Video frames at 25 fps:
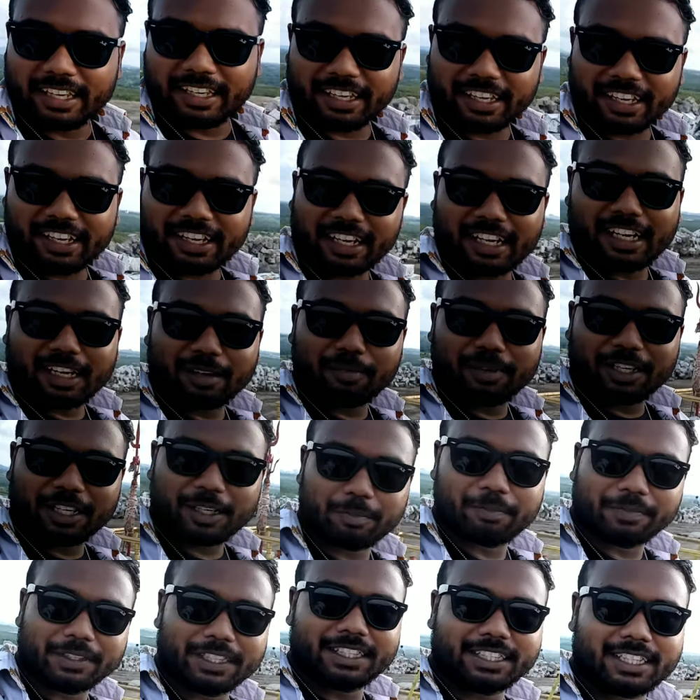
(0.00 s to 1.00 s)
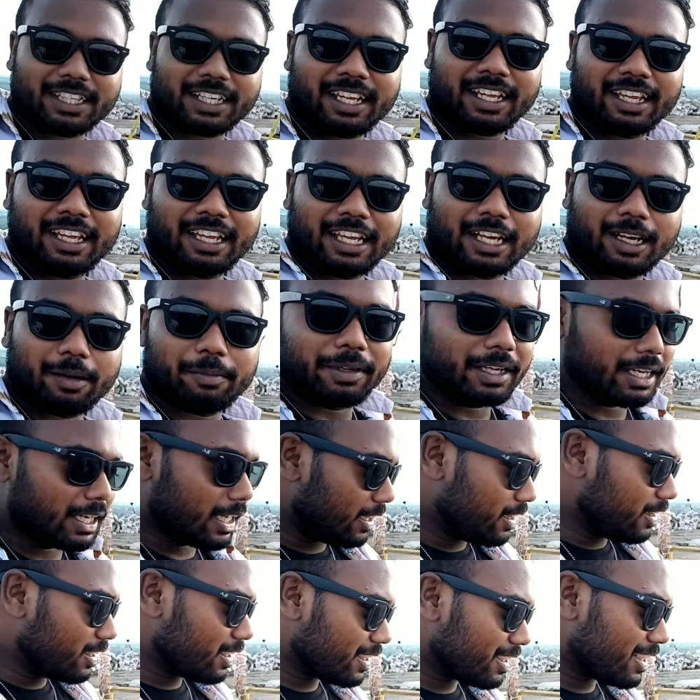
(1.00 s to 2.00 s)
ये रहा मेरे पीछे अभी
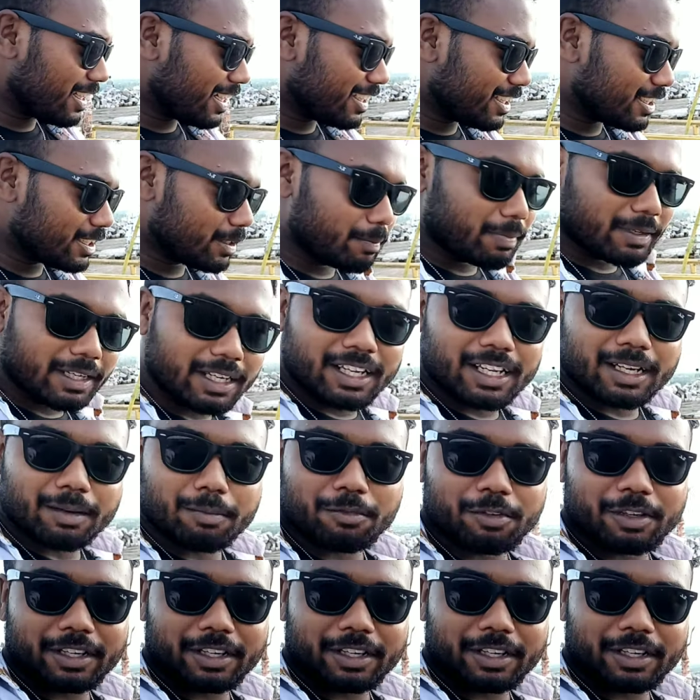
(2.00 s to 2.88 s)
अंदर जाने से पहले हम